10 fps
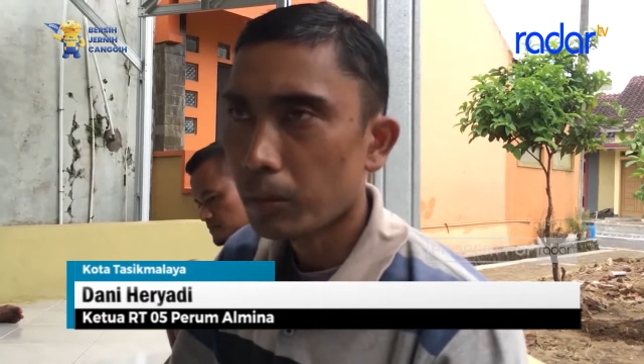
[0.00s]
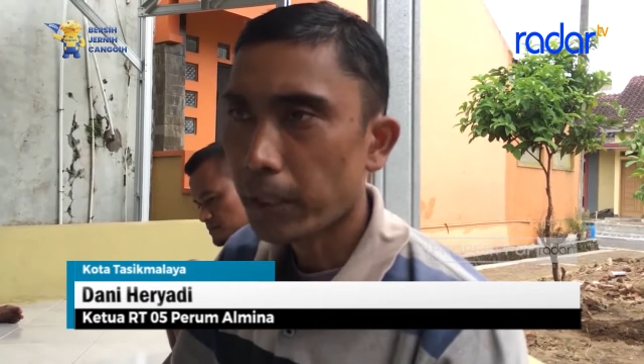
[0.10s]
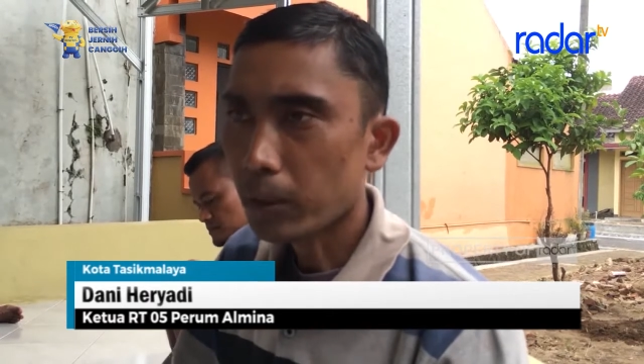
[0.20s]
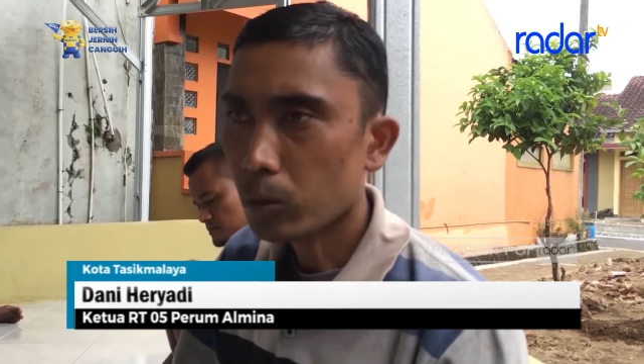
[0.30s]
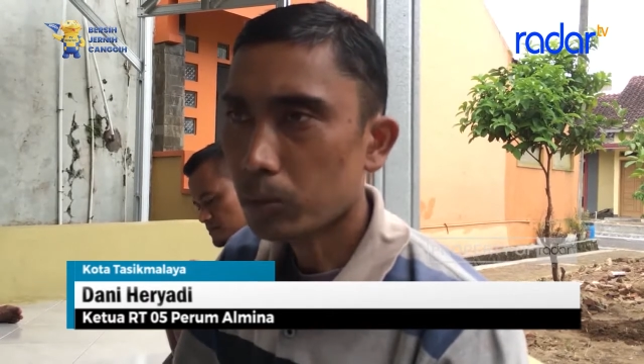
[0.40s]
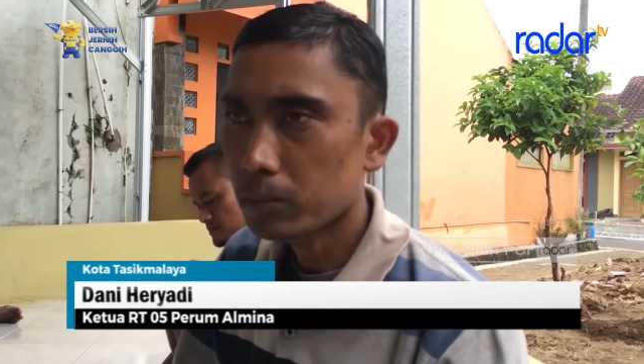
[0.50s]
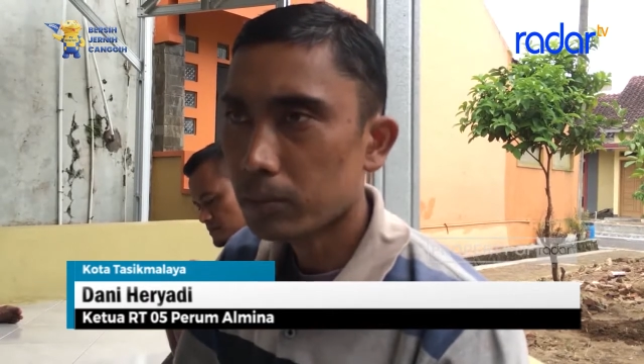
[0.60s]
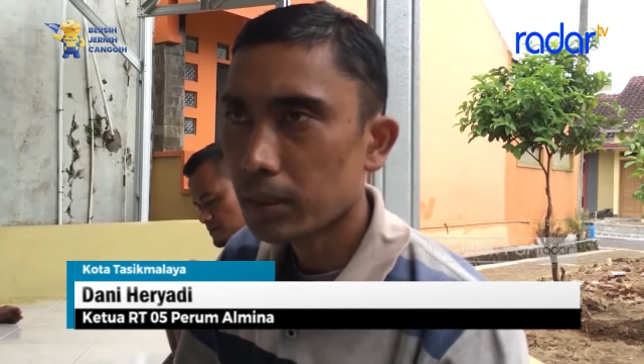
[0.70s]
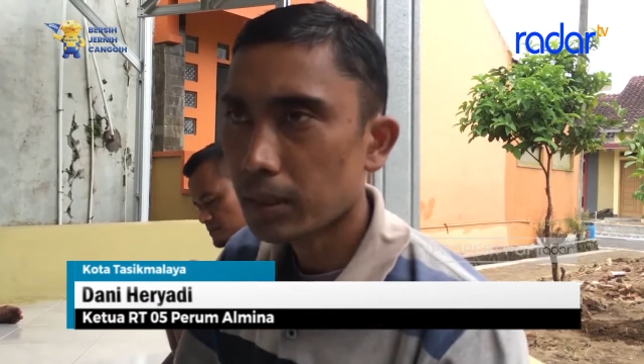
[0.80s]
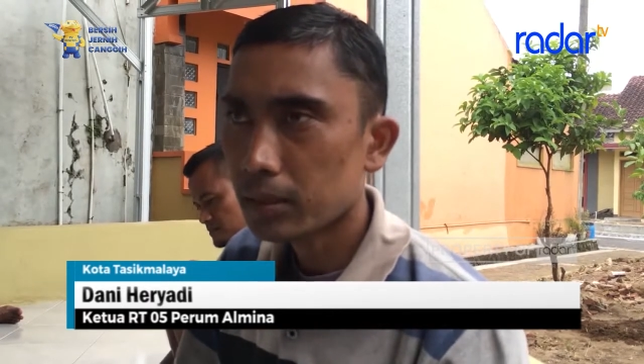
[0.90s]
perum
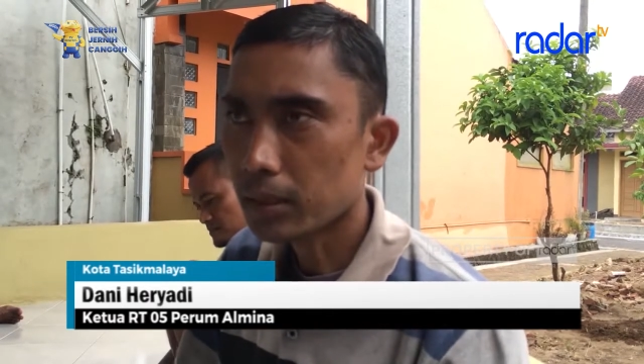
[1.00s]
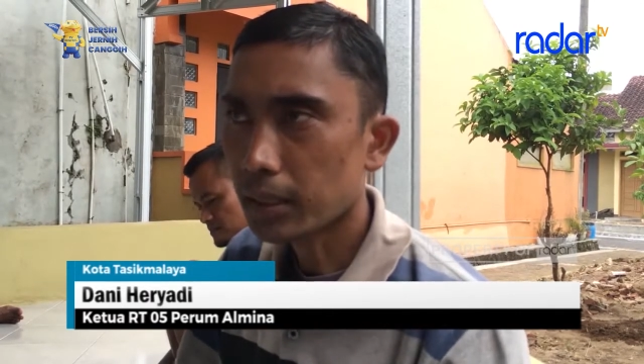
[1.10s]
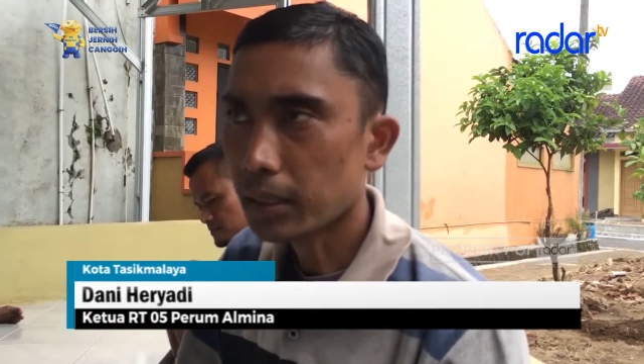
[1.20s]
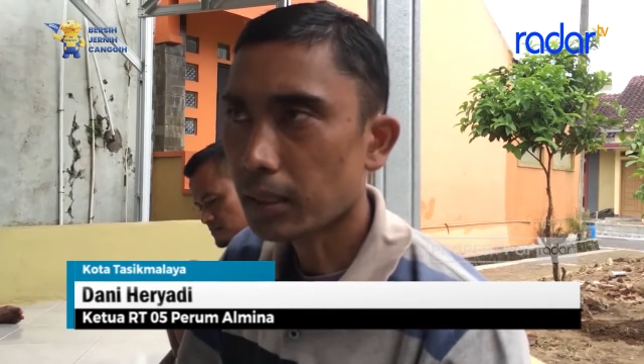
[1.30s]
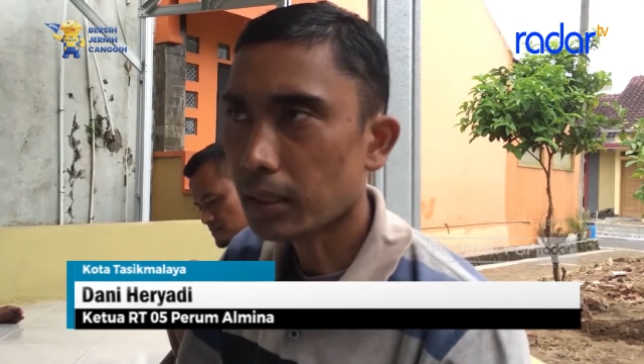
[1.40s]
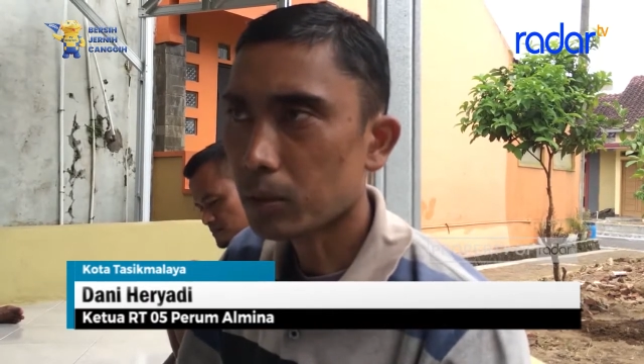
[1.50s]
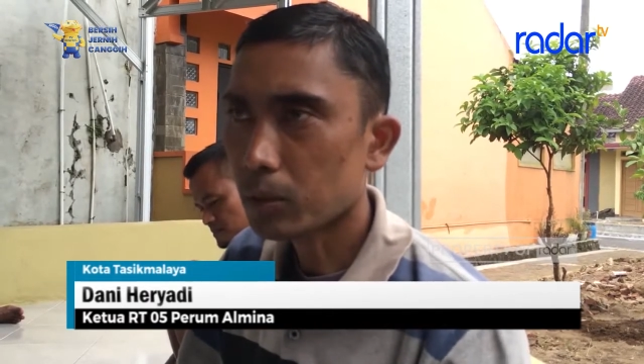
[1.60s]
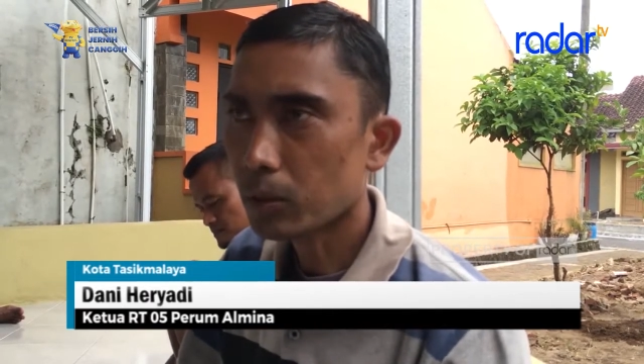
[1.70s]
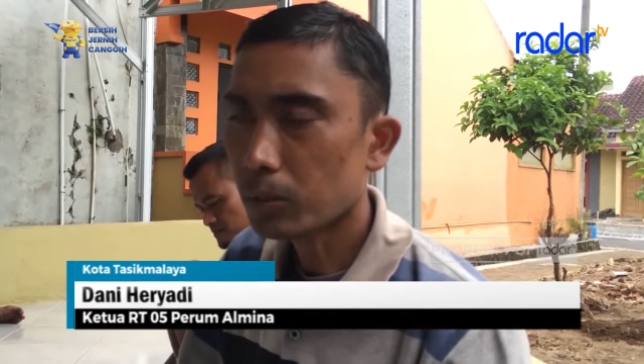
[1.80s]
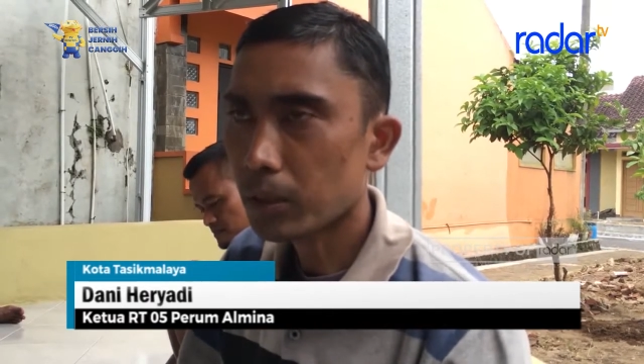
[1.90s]
sehingga
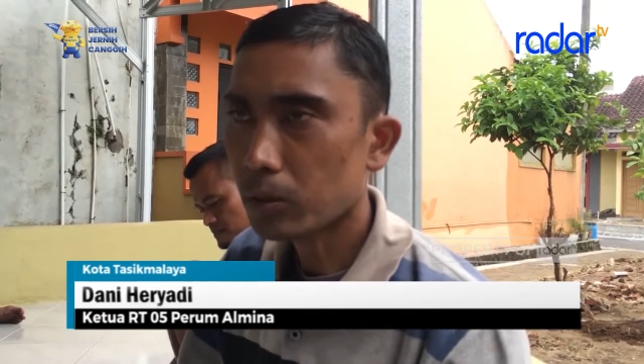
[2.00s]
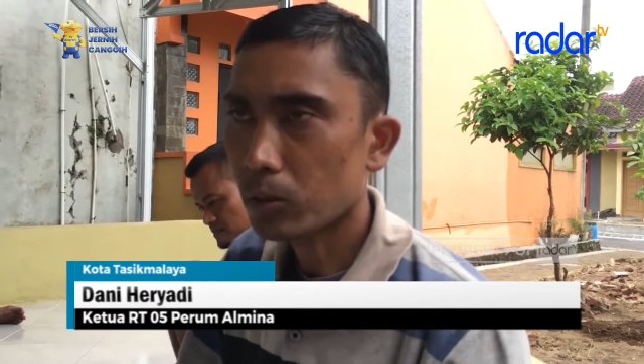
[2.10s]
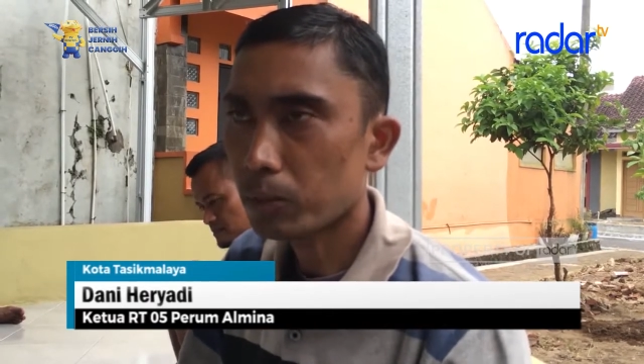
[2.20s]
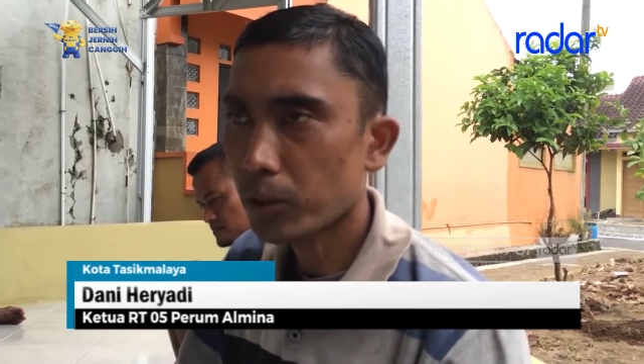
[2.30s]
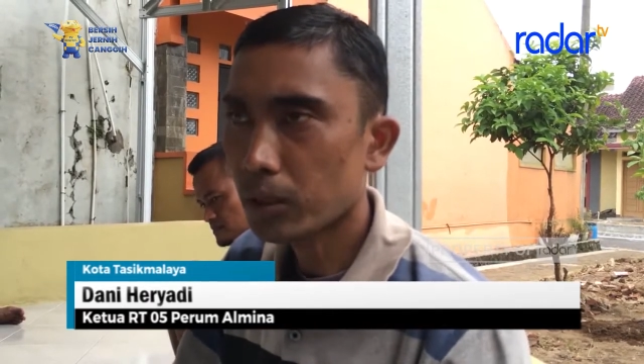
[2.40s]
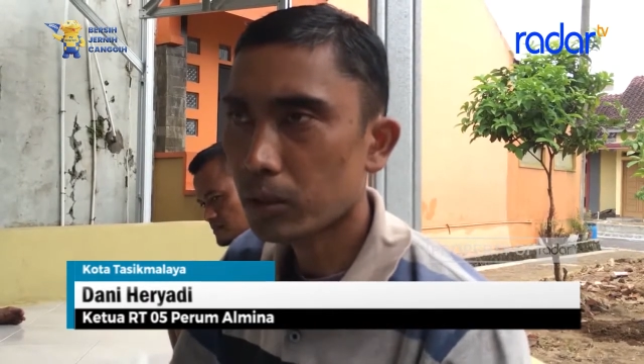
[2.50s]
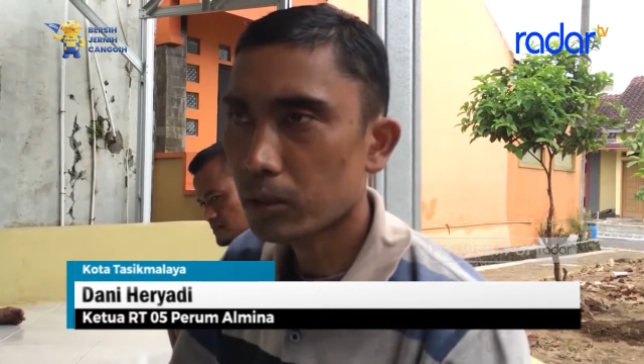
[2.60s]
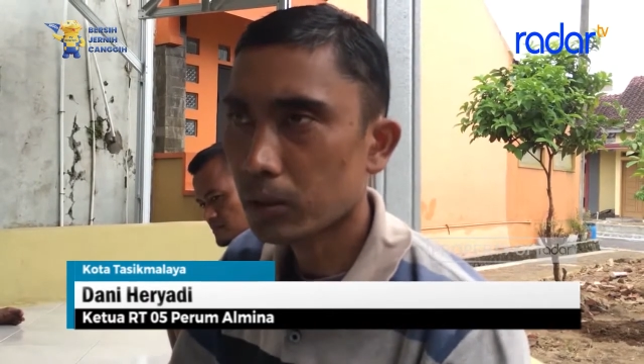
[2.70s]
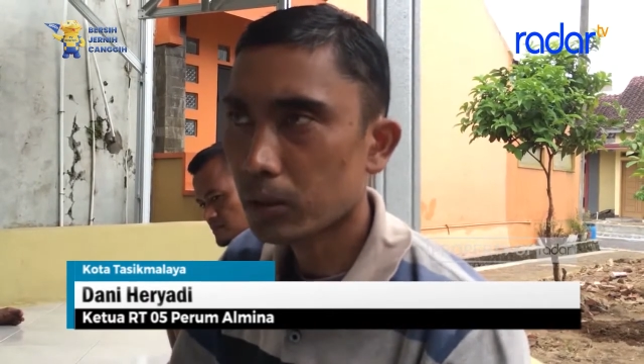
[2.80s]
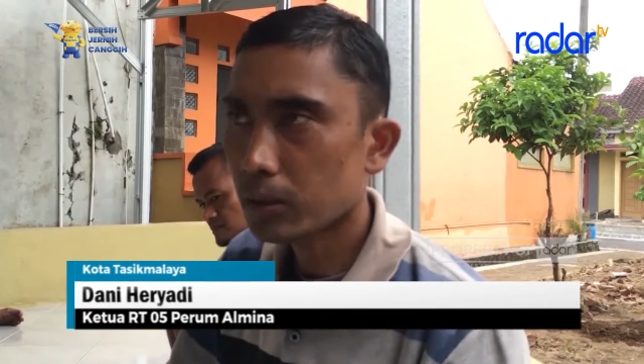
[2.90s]
untuk berkumpul
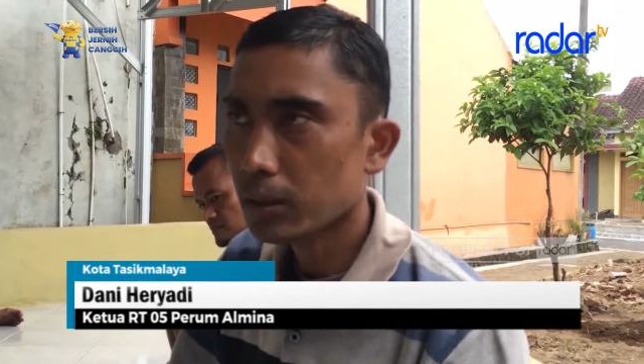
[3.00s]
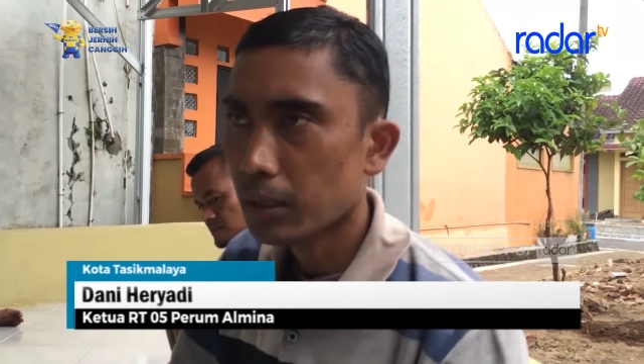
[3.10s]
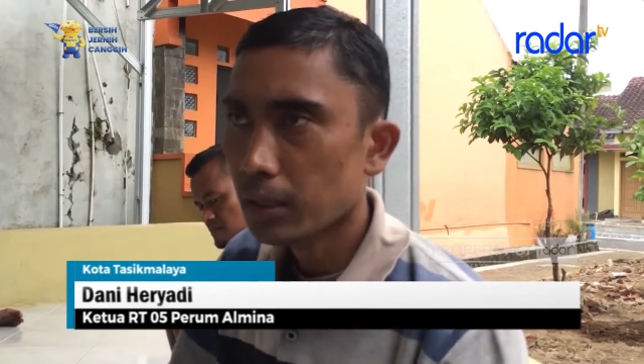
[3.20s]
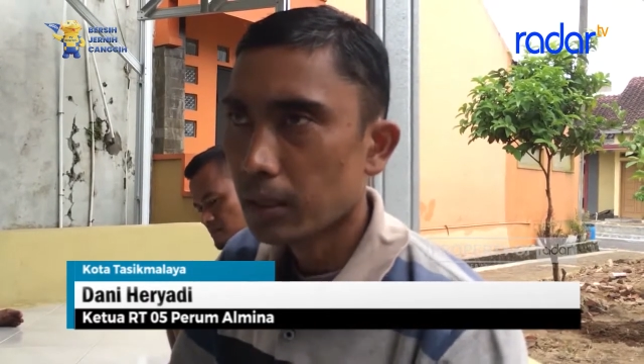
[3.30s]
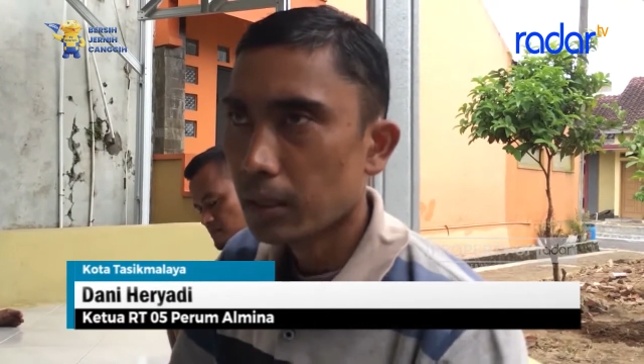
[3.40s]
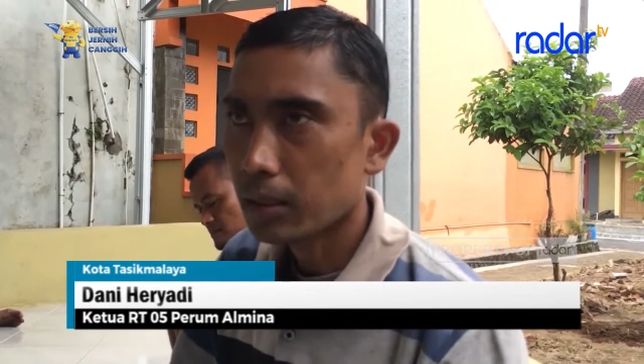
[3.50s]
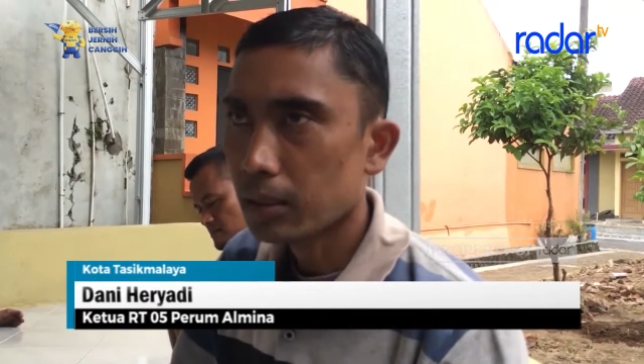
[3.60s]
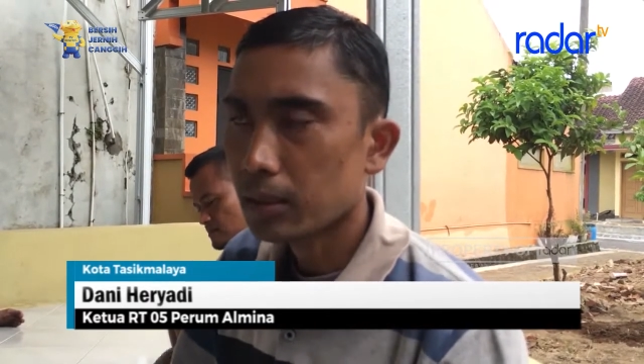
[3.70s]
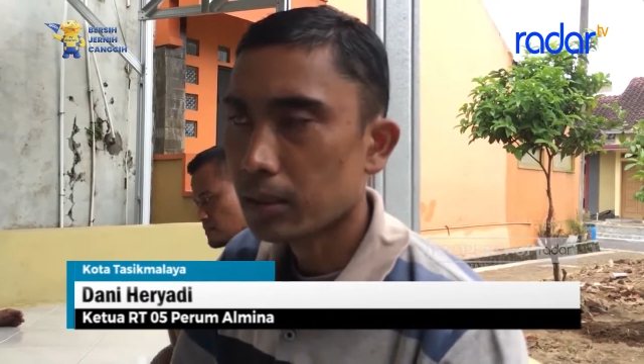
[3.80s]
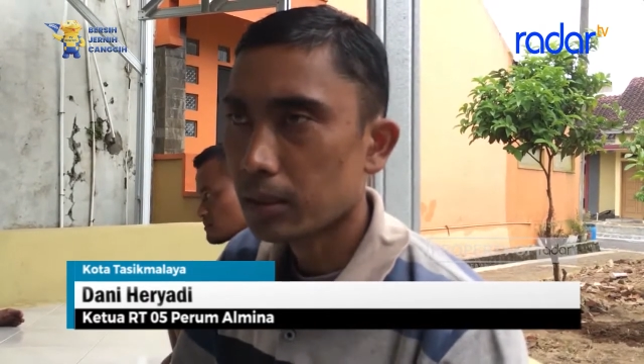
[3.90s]
untuk
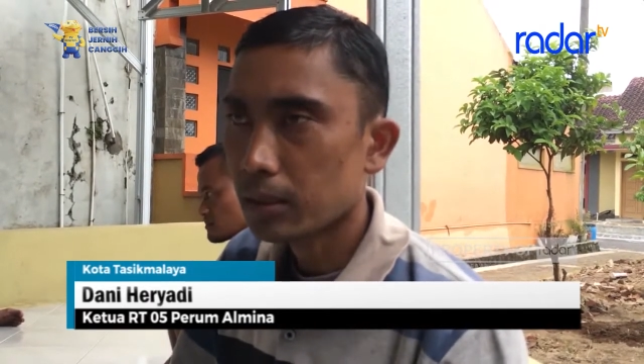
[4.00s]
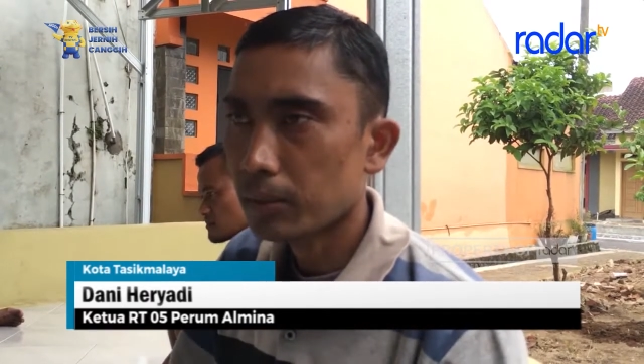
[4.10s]
uh,